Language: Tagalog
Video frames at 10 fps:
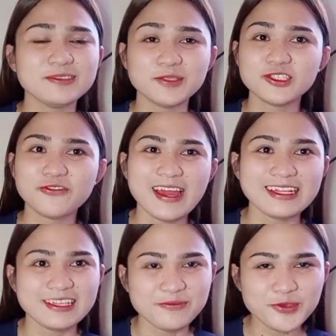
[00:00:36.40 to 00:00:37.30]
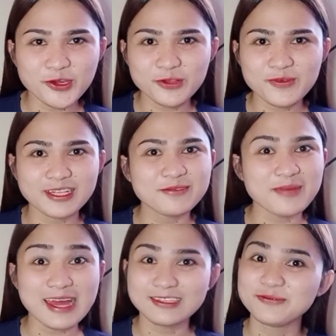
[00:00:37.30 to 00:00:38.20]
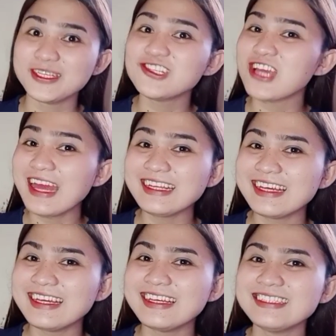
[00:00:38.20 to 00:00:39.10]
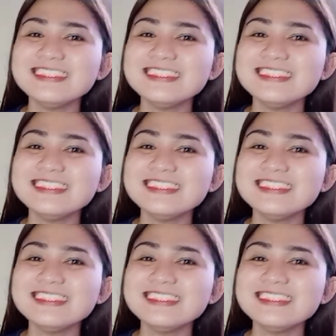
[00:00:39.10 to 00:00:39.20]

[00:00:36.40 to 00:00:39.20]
Ivana Lipion. Welcome back to my channel!